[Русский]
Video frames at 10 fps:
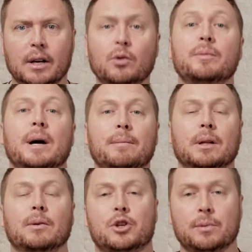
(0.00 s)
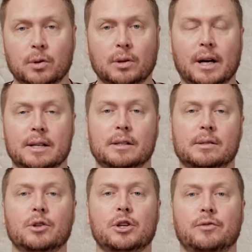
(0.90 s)
У меня было очень много разных
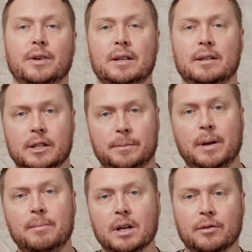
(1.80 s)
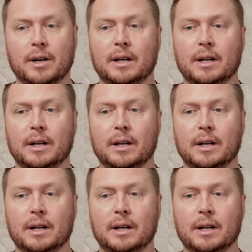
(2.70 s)
случаев, и один из примеров,